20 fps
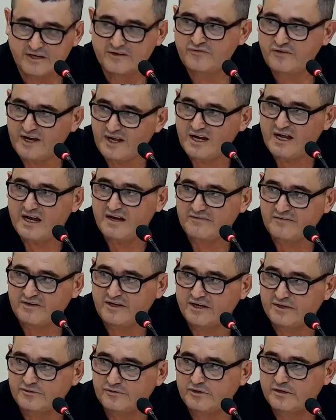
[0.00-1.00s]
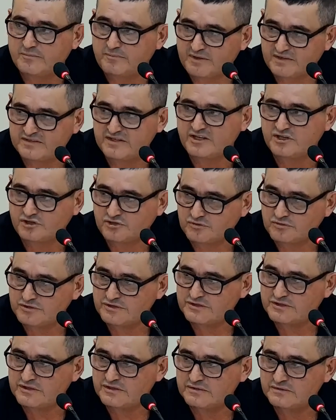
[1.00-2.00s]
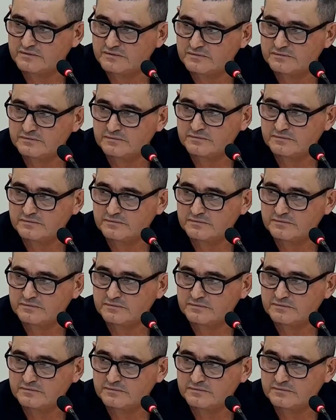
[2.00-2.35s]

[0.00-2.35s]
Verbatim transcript: Tinha que falar, vereadora, para ser justa.